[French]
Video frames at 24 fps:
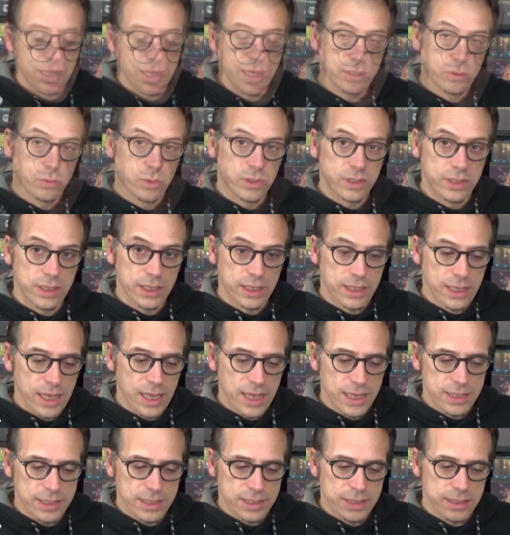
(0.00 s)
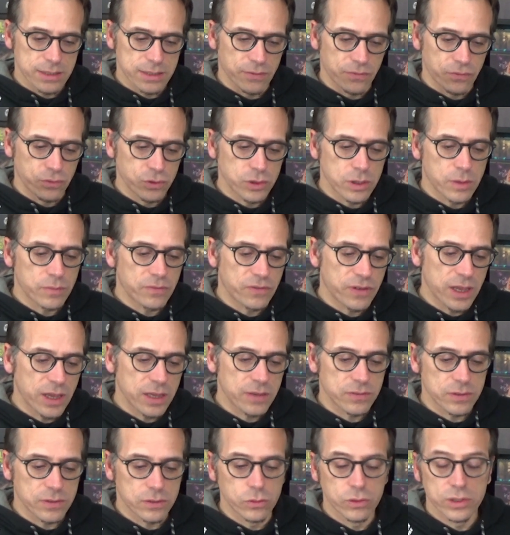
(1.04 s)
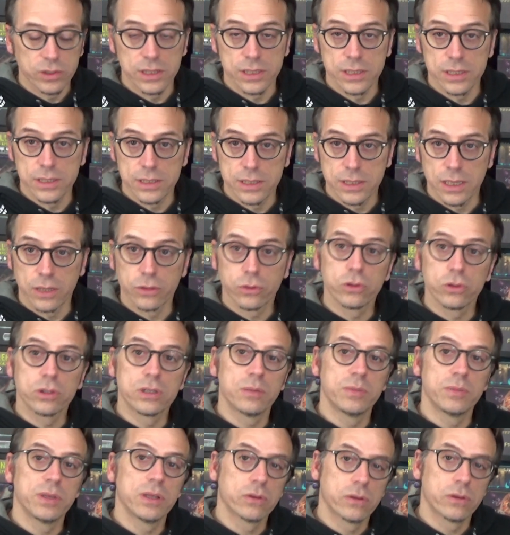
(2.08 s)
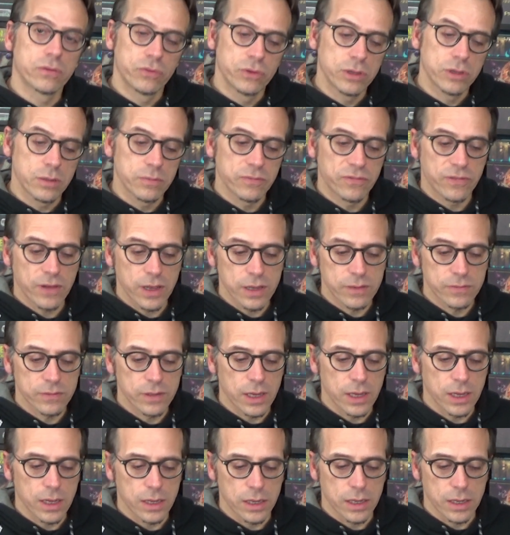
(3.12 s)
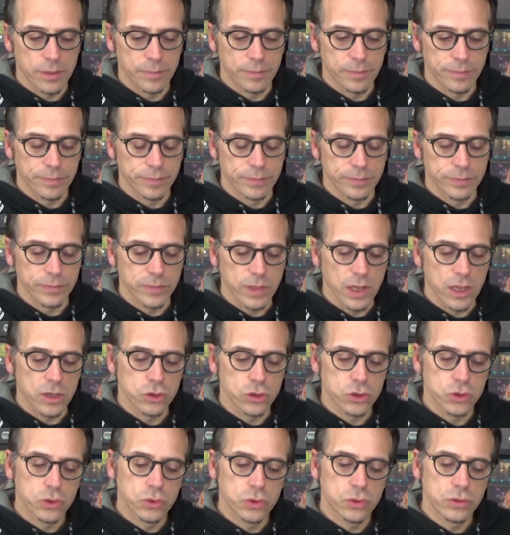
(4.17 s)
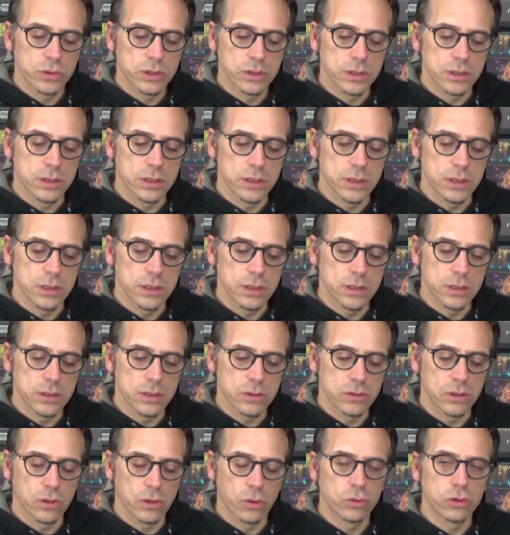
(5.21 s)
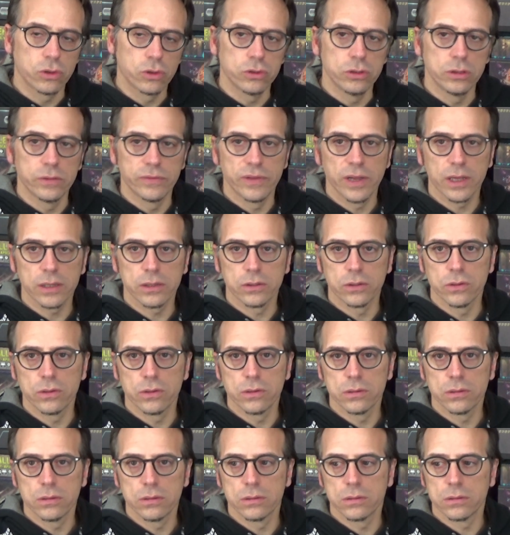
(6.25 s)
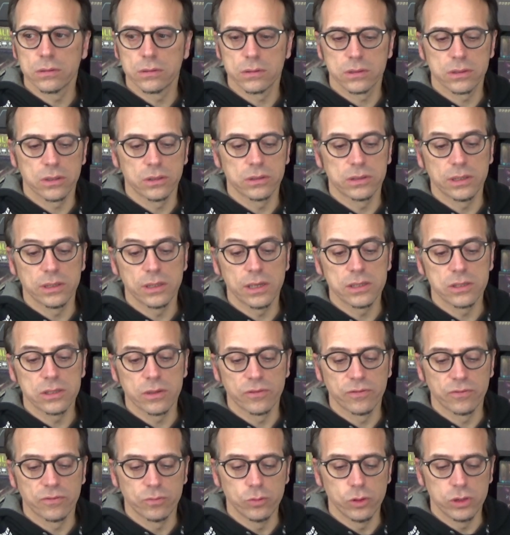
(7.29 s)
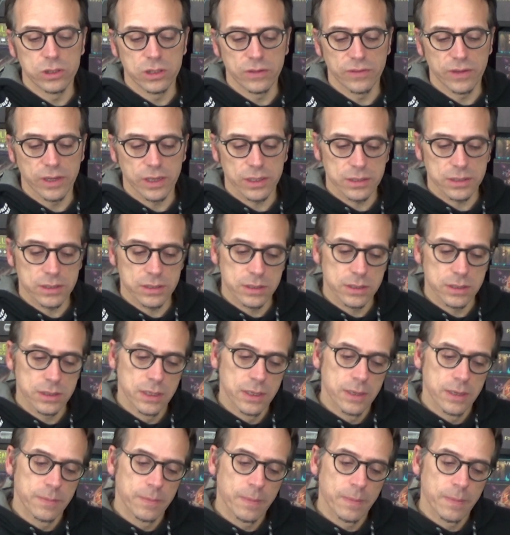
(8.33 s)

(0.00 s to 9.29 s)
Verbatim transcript: Actualité KS, Freedom 5, donc un truc c'est bien. Freedom 5, euh, un jeu qui se déroule dans l'univers de Sentinels of Multiverse.